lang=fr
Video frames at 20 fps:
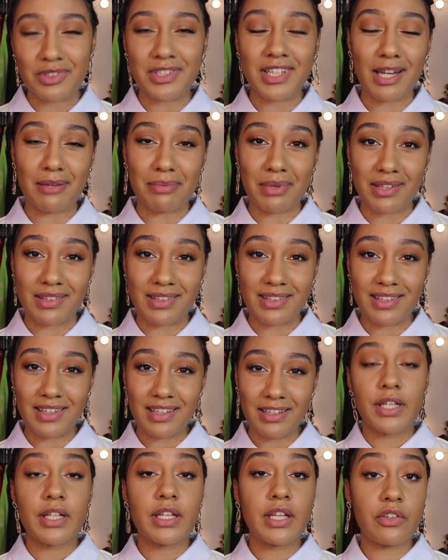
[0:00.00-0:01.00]
à le
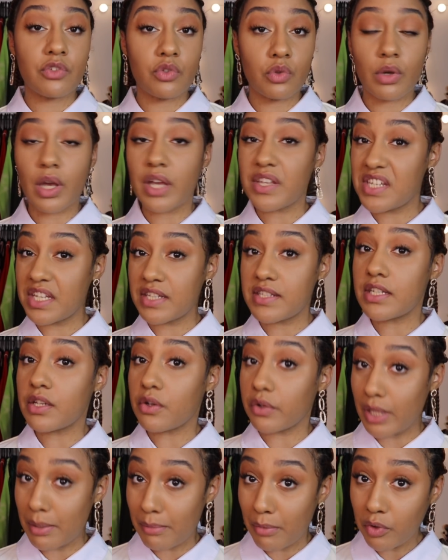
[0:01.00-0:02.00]
préciser, les yeux asiatiques
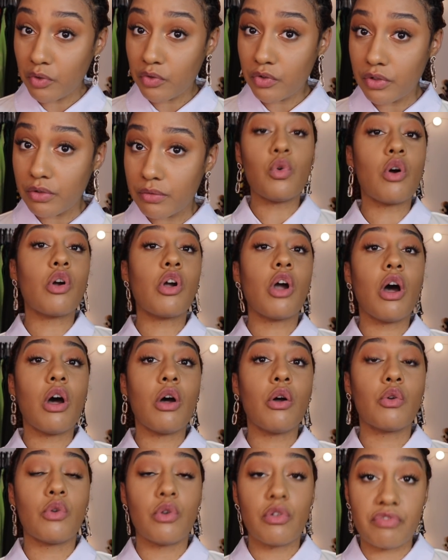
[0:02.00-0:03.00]
en amande, ou
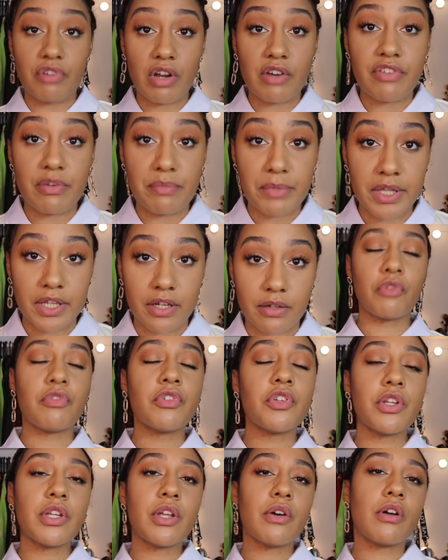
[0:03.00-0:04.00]
encore le voile féminin. Pour
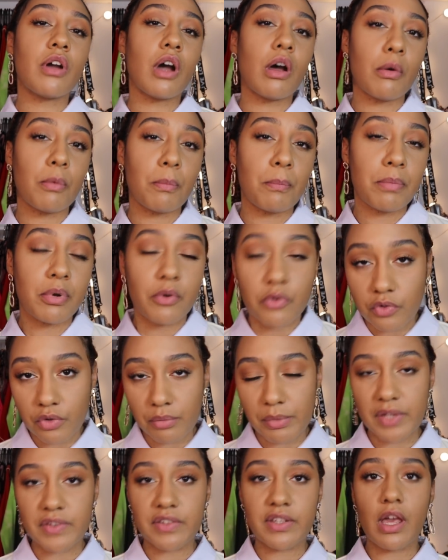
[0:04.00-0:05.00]
vous donner encore plus de
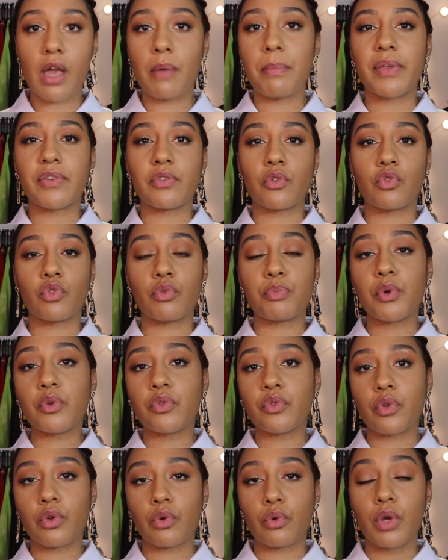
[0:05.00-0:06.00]
matière, parce que je
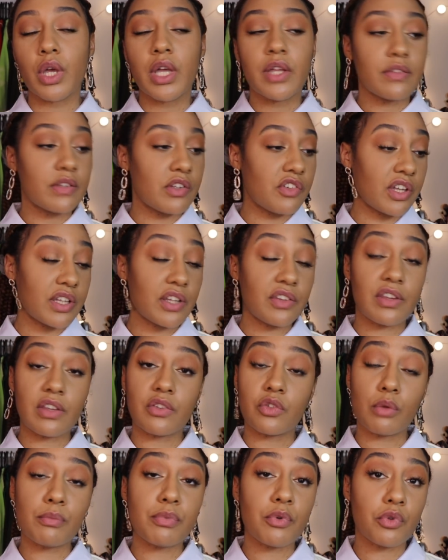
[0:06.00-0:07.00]
pense que déjà des
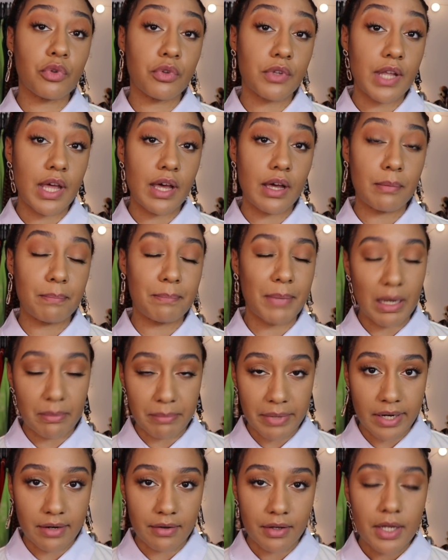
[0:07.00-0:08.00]
exemples, on en a
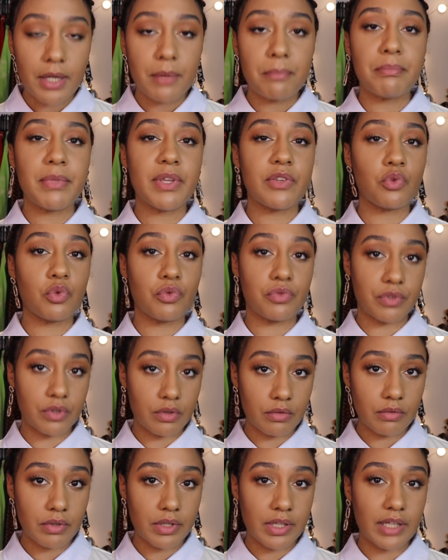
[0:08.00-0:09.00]
pêle-mêle, mais
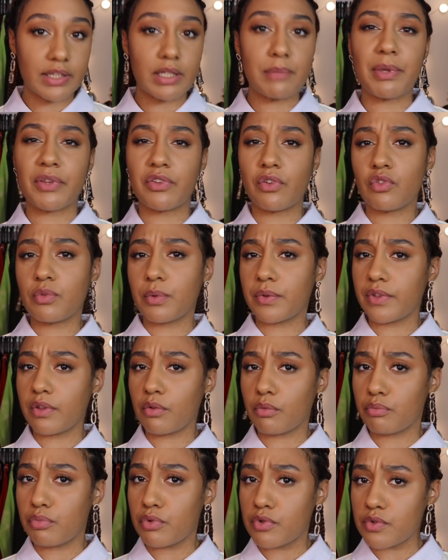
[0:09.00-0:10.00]
souvent, il y a des personnes, je pense, qui
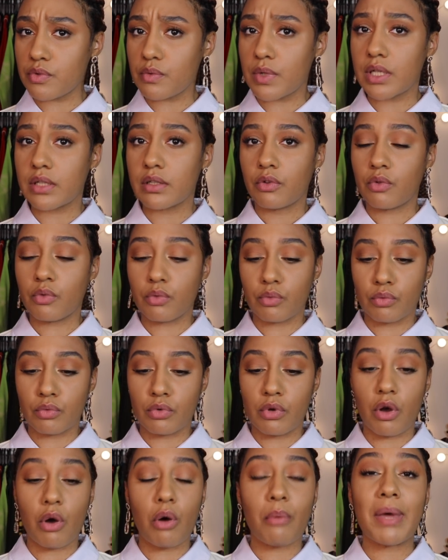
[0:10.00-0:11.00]
ont besoin qu'on
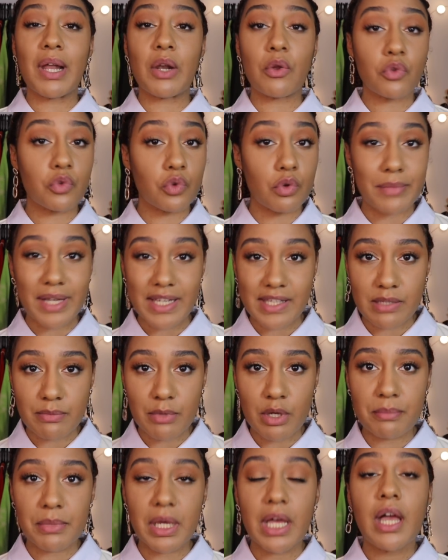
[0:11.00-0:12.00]
leur en balance au
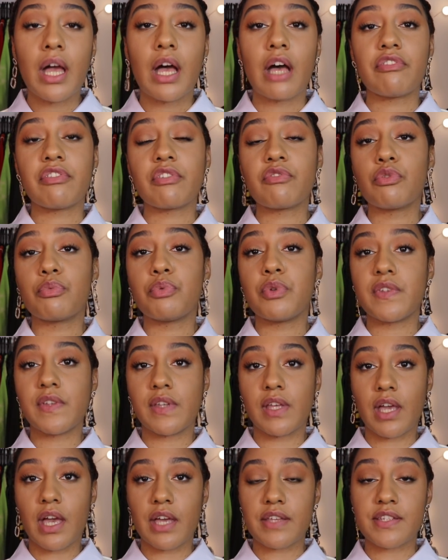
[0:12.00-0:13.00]
maximum, afin que vous
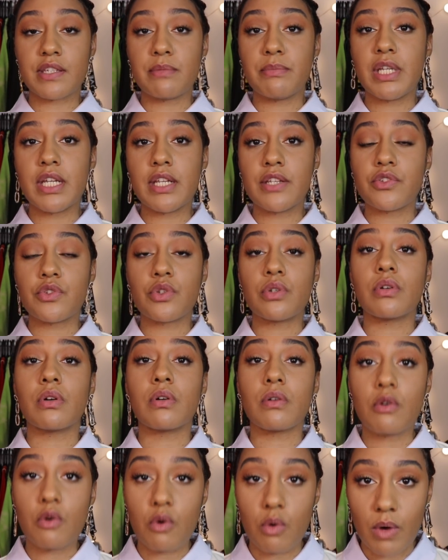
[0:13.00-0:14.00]
puissiez assimiler ce
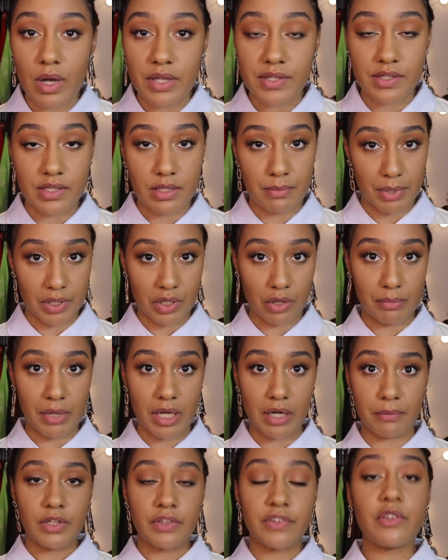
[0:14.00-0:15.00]
en quoi ce n'est pas
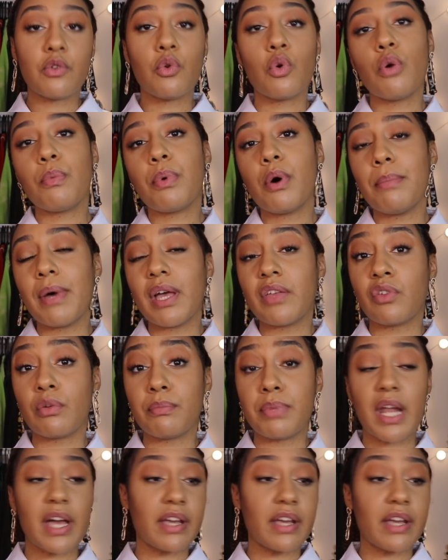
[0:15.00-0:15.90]
normal. Si on reprend par exemple